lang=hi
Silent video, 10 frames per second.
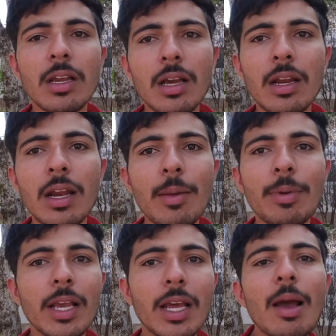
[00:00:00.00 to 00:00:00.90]
करना ही
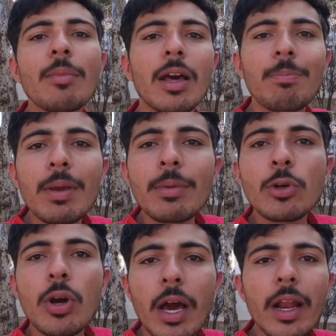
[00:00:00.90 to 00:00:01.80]
पड़ेगा ना आप घर पे भी
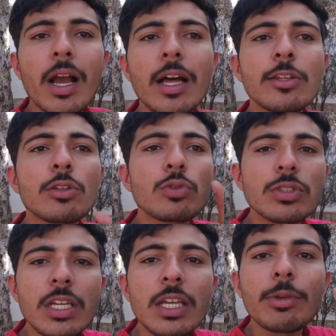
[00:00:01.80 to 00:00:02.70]
तो खाना खाते हो तो
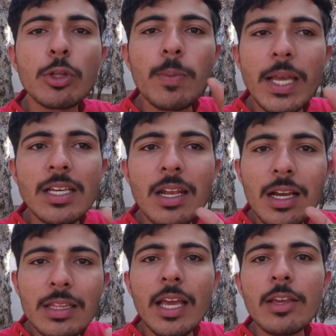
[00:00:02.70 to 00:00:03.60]
उसके लिए भी तो पैसा
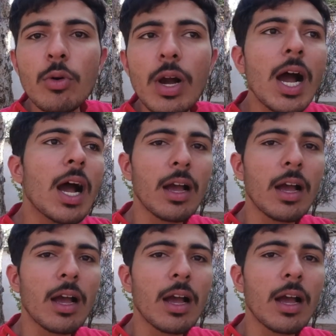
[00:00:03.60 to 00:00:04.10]
लगता ही होगा